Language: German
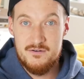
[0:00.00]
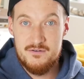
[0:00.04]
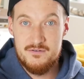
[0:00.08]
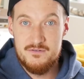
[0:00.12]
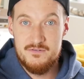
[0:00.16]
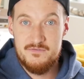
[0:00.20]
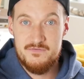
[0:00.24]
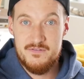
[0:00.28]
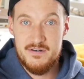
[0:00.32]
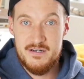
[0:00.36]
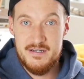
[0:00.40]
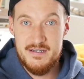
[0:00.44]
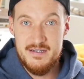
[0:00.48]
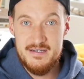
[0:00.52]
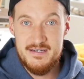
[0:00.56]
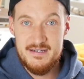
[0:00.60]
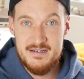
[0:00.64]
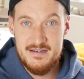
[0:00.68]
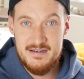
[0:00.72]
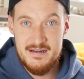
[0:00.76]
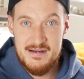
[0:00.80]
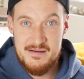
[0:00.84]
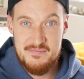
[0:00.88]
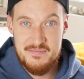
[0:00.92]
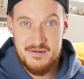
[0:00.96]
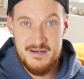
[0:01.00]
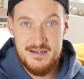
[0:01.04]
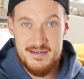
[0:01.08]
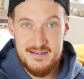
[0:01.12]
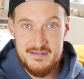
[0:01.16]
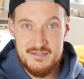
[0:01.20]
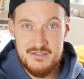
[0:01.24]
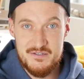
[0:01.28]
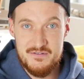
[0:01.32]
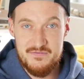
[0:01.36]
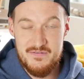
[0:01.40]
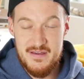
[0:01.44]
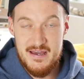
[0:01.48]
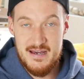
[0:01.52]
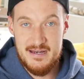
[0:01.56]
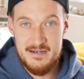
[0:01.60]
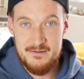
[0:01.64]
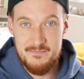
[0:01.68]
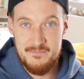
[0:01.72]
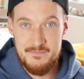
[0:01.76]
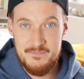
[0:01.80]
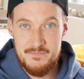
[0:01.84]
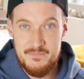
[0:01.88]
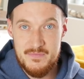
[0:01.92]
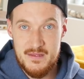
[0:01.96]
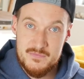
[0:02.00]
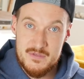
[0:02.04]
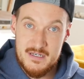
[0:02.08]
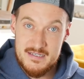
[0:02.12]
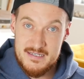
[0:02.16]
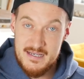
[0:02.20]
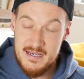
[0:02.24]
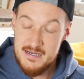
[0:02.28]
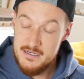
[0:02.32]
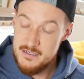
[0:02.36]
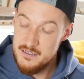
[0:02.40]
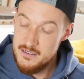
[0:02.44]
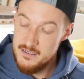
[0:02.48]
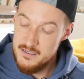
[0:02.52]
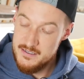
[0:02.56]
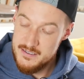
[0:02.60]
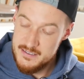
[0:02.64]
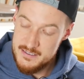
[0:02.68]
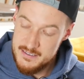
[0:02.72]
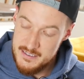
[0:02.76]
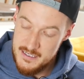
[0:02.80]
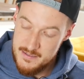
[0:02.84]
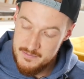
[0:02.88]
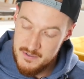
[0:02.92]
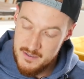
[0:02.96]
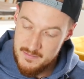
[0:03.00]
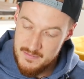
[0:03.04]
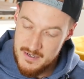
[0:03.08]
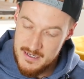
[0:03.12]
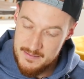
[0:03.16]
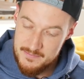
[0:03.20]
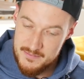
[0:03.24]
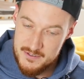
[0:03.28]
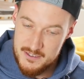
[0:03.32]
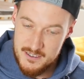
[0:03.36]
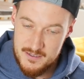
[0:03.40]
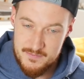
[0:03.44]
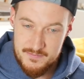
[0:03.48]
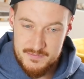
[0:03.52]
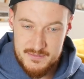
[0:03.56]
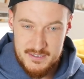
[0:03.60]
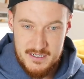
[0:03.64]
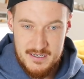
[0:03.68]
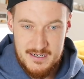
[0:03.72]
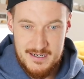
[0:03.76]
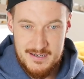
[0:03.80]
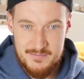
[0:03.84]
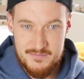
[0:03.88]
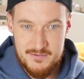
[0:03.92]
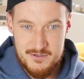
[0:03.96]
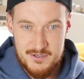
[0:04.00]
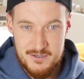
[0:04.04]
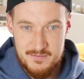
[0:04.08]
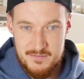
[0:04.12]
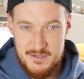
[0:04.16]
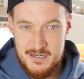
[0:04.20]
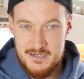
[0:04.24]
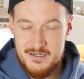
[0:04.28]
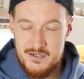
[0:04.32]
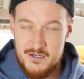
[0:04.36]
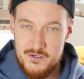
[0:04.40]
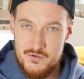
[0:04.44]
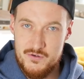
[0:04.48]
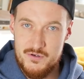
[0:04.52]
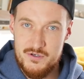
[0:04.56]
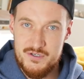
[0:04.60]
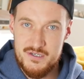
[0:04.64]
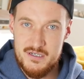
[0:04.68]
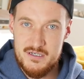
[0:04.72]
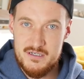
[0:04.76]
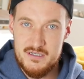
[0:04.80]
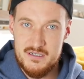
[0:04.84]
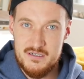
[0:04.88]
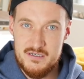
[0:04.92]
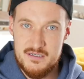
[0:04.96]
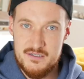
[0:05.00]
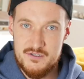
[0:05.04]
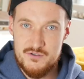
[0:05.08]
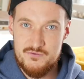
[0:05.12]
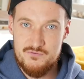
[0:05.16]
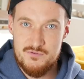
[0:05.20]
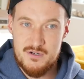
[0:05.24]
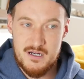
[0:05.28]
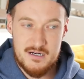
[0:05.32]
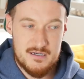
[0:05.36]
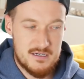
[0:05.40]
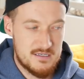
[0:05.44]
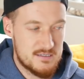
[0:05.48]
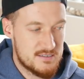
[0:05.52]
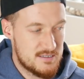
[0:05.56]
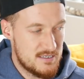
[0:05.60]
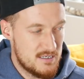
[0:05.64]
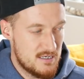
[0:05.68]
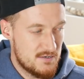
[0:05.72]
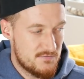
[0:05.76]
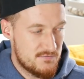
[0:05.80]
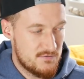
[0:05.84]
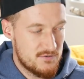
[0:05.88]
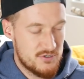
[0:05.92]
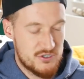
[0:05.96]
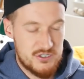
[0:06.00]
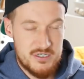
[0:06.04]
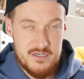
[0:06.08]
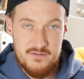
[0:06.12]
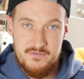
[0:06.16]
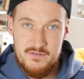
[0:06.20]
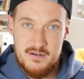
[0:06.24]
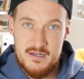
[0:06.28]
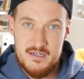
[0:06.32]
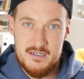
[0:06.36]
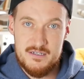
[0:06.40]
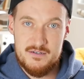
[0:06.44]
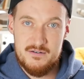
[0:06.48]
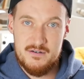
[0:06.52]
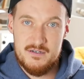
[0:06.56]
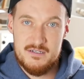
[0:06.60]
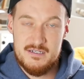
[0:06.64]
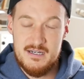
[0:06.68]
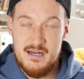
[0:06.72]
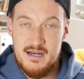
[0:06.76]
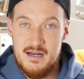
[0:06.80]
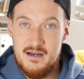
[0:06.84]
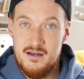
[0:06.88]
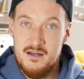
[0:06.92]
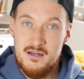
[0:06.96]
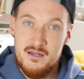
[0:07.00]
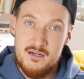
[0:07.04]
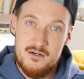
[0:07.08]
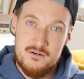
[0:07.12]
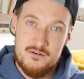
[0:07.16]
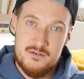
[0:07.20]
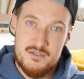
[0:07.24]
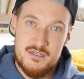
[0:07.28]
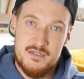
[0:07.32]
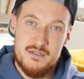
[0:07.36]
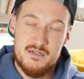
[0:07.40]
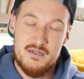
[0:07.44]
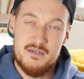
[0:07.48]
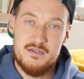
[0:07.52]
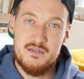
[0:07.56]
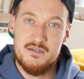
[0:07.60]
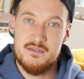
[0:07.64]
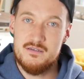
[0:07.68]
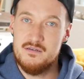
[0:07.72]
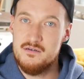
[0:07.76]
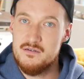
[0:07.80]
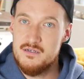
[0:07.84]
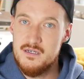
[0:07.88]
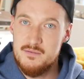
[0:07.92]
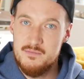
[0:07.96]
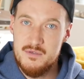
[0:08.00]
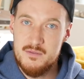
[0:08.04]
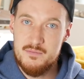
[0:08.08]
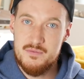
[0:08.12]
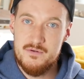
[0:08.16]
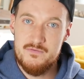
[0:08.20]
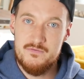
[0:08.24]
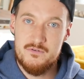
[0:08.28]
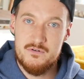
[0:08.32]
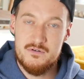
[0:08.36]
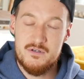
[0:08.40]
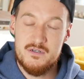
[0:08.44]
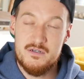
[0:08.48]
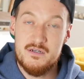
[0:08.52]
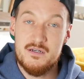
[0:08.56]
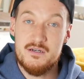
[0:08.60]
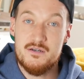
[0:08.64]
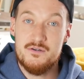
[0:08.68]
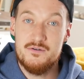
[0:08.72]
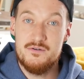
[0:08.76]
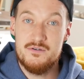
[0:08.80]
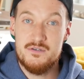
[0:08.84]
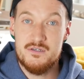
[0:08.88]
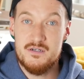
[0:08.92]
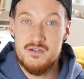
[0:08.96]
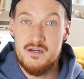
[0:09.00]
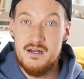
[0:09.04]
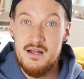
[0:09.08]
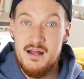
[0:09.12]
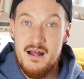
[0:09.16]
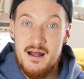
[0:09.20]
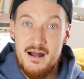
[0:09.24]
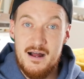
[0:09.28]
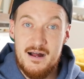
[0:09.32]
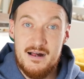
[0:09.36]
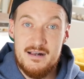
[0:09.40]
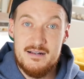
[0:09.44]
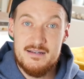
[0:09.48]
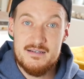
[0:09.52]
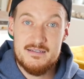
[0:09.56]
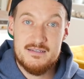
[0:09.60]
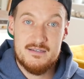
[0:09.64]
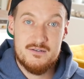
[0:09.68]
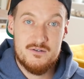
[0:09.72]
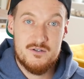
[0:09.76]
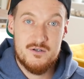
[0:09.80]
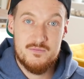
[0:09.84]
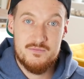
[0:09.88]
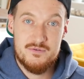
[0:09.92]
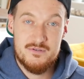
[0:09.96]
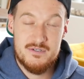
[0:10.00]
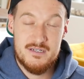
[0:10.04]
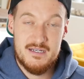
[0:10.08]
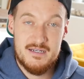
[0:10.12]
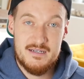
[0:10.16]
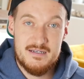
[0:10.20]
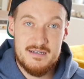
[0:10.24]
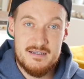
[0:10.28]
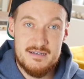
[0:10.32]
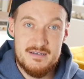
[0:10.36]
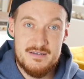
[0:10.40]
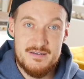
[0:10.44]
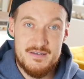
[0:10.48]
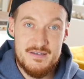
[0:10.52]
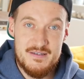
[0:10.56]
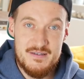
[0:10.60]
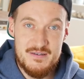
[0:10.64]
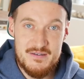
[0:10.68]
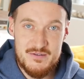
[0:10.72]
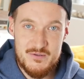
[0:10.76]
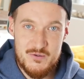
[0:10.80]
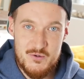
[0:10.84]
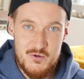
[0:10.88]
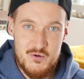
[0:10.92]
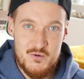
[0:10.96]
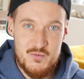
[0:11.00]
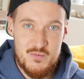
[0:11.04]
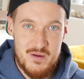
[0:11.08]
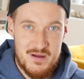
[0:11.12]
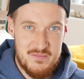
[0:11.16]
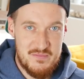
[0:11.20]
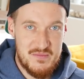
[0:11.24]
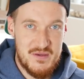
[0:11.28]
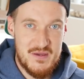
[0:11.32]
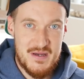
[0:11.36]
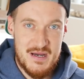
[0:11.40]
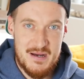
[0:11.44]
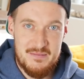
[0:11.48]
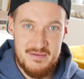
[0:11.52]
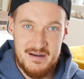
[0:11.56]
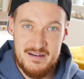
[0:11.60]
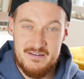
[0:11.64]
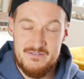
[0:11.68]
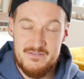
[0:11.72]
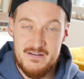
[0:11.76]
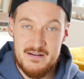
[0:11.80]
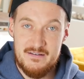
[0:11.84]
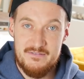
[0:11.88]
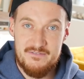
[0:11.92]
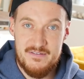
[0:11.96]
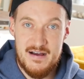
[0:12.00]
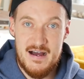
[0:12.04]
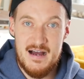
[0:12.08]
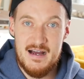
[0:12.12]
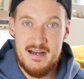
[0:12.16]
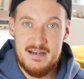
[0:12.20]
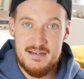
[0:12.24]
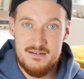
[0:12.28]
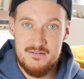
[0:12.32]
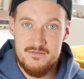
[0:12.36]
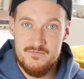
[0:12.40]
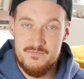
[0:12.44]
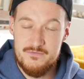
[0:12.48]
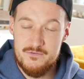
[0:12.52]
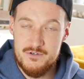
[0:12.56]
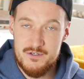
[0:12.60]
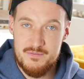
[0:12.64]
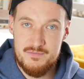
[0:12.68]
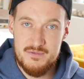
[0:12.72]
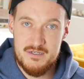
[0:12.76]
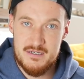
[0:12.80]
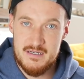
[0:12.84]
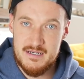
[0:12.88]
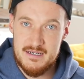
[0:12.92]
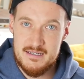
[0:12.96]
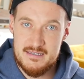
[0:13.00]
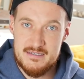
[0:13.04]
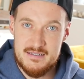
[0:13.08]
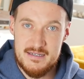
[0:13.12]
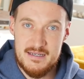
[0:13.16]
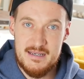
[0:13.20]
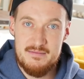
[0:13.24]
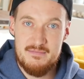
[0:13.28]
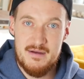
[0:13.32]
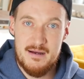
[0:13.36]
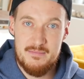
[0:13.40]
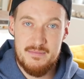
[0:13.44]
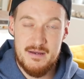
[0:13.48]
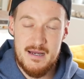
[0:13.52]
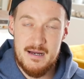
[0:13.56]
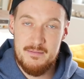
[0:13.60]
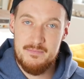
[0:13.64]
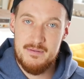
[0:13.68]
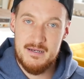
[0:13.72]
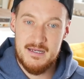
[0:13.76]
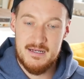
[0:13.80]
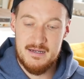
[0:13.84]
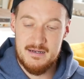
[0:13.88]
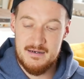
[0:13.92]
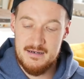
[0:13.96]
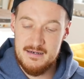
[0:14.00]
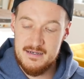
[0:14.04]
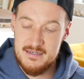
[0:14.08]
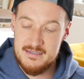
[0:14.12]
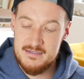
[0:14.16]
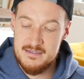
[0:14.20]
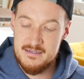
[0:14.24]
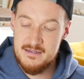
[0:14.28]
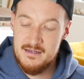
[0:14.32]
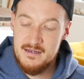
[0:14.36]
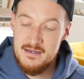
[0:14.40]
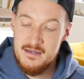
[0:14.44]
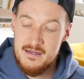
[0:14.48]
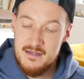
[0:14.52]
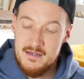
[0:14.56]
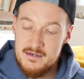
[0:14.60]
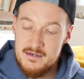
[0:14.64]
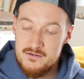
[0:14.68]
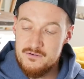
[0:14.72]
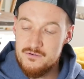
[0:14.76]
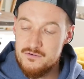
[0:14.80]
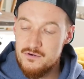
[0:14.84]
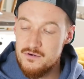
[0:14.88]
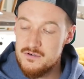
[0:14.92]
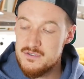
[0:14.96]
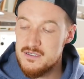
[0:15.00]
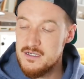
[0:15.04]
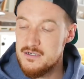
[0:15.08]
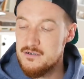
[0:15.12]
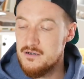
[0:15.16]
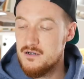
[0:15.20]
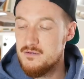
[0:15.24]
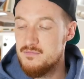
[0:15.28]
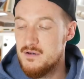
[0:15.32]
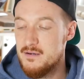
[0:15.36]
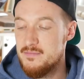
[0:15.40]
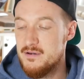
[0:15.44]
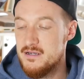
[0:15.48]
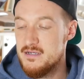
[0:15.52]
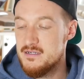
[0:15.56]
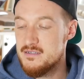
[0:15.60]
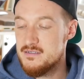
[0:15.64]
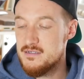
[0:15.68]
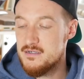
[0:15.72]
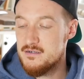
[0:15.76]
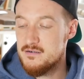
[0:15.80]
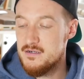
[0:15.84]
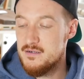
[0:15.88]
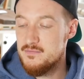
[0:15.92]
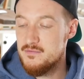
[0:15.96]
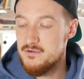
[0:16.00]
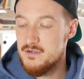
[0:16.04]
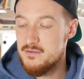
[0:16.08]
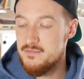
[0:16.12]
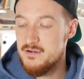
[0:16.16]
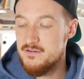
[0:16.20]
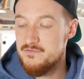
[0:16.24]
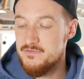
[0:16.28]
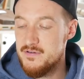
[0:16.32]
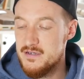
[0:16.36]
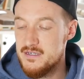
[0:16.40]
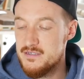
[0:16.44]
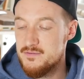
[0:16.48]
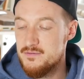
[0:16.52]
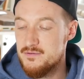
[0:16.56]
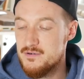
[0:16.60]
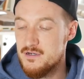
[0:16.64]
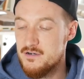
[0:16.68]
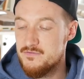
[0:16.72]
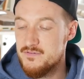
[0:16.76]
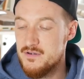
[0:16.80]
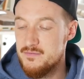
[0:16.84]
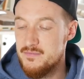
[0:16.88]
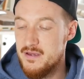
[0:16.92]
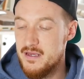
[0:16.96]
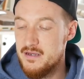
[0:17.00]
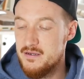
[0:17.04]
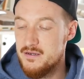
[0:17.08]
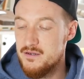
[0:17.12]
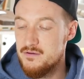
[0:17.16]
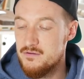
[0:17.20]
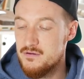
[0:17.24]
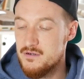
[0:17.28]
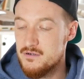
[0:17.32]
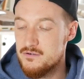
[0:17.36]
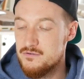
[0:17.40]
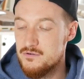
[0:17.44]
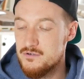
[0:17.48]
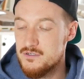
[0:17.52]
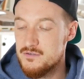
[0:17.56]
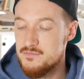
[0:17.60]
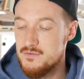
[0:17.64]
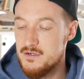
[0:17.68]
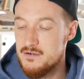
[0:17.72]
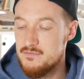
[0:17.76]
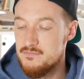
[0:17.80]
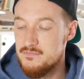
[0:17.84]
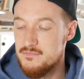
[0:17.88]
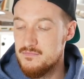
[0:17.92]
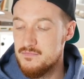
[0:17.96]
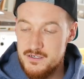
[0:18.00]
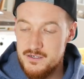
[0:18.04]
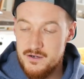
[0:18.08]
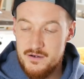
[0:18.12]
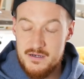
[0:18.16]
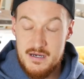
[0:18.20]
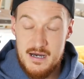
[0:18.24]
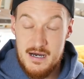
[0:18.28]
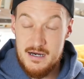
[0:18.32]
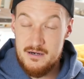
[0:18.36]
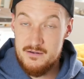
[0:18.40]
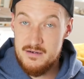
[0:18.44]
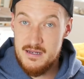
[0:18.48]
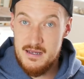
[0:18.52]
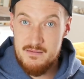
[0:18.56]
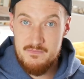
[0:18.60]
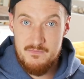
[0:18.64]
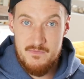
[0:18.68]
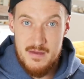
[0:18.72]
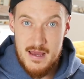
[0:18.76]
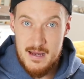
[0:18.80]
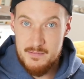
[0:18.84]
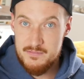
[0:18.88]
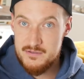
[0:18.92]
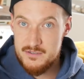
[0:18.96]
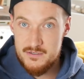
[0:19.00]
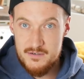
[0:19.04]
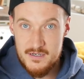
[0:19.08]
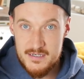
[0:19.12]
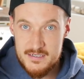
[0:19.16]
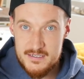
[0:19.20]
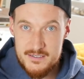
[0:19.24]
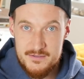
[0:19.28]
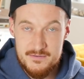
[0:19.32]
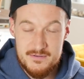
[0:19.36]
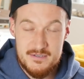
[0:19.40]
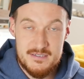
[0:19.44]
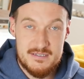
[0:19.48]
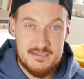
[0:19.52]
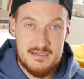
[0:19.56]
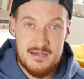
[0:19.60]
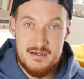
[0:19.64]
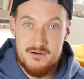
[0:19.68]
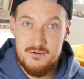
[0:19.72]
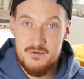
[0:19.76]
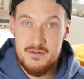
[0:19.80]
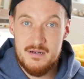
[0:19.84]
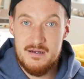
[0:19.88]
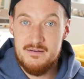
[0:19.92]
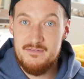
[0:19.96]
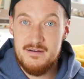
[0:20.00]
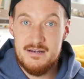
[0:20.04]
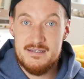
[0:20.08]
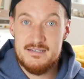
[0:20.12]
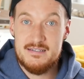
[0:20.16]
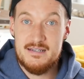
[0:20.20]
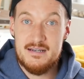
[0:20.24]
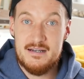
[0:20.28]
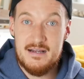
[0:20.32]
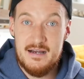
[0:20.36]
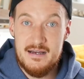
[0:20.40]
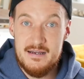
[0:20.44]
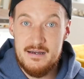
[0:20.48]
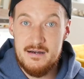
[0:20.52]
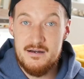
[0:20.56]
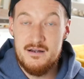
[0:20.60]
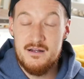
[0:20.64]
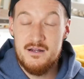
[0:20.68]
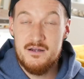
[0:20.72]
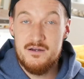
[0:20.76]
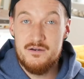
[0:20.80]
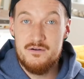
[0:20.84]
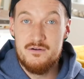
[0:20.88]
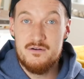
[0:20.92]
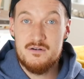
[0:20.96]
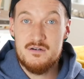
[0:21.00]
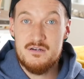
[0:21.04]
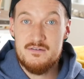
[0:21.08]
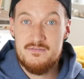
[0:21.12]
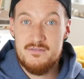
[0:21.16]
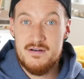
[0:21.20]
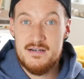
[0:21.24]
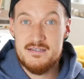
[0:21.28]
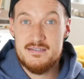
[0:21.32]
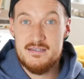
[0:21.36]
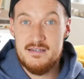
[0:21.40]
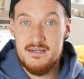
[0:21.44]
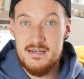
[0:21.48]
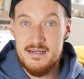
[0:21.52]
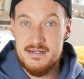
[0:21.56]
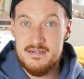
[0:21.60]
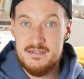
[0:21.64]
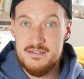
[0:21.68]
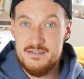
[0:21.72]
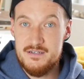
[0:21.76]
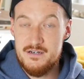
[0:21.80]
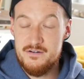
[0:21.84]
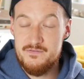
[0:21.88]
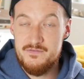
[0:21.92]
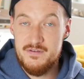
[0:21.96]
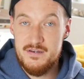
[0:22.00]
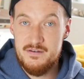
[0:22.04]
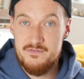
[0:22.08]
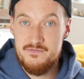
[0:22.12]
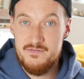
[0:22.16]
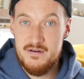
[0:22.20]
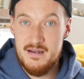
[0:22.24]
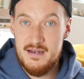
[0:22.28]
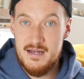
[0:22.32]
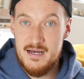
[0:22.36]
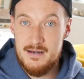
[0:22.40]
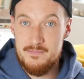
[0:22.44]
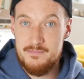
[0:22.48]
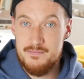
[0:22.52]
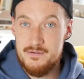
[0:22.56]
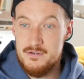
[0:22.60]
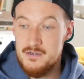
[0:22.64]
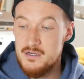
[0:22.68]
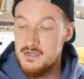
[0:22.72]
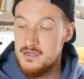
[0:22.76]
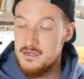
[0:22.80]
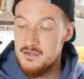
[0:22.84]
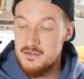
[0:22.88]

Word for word: und verhindere abgelenkt zu werden. Das Handy liegt neben dem Laptop, der Laptop hat natürlich Internetzugang, das Telefon steht vielleicht noch da und hinter dir ist noch der Mitbewohner in der Küche. All das sind Komponenten, die so bei mir am Anfang waren und wo ich mich extrem habe ablenken lassen. Du guckst dann doch mal bei Instagram oder bei Facebook auf dem Handy oder guckst mal, hm, die neue H&M Herbstkollektion ist da oder weiß der Geier. Irgendwas lenkt dich auf jeden Fall ab.